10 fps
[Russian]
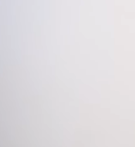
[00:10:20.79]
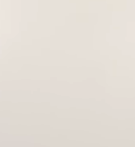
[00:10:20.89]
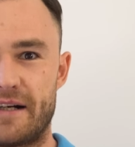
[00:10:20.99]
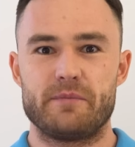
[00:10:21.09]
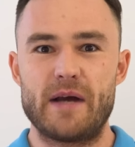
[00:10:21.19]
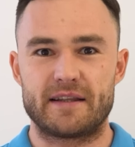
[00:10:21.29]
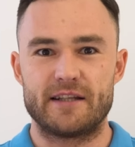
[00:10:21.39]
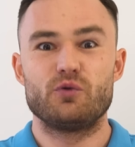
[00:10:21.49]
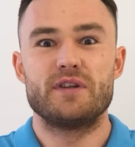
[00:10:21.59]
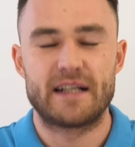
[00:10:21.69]
Так,
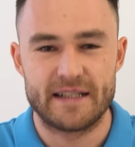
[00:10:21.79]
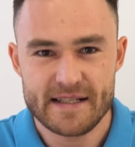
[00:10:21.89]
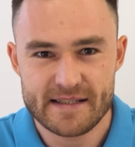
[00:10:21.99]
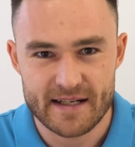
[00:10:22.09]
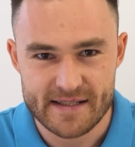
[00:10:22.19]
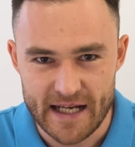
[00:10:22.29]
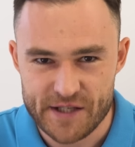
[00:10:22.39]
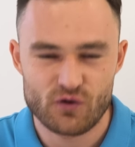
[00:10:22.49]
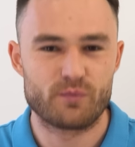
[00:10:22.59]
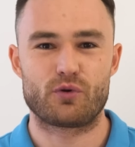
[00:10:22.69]
ребята, ну и наконец-то
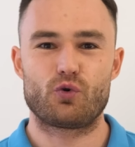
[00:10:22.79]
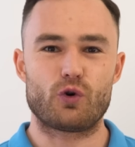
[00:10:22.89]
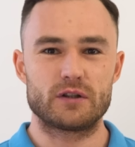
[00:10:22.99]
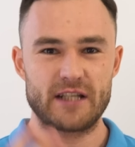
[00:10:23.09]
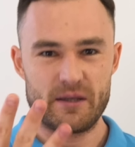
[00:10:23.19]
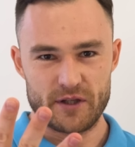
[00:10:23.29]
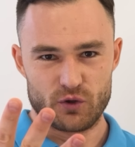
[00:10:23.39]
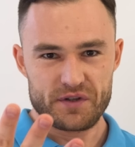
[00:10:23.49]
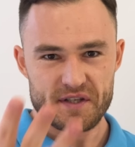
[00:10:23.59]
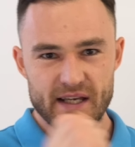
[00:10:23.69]
рассказываю про три
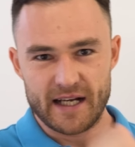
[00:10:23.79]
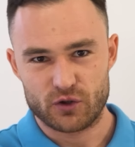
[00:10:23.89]
методики,